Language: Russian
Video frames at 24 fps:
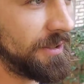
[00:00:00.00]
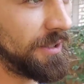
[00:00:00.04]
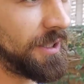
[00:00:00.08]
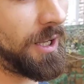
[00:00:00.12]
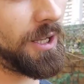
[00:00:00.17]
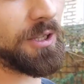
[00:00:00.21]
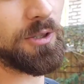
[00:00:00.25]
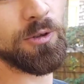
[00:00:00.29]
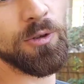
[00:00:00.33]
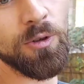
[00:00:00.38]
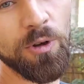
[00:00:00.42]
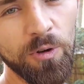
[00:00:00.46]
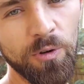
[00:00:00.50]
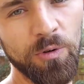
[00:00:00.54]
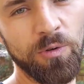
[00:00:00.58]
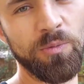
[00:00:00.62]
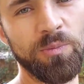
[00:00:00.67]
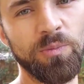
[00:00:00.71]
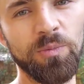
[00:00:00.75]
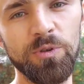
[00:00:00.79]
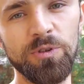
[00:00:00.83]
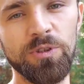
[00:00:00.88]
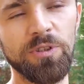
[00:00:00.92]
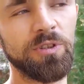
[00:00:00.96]
на которые
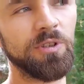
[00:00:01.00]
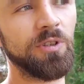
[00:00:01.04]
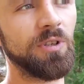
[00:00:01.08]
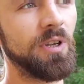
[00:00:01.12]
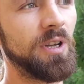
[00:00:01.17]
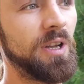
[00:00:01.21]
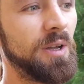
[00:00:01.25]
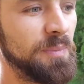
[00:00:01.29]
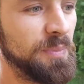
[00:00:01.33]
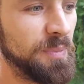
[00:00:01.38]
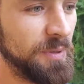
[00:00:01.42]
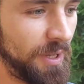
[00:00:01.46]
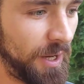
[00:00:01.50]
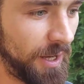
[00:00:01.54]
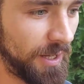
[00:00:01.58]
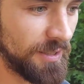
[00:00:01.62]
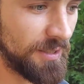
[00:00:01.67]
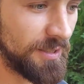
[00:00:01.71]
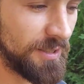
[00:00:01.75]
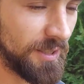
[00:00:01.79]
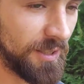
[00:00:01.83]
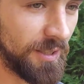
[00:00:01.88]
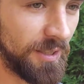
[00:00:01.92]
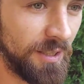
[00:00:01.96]
он будет
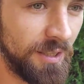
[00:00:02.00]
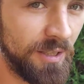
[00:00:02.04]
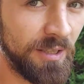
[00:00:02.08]
опираться.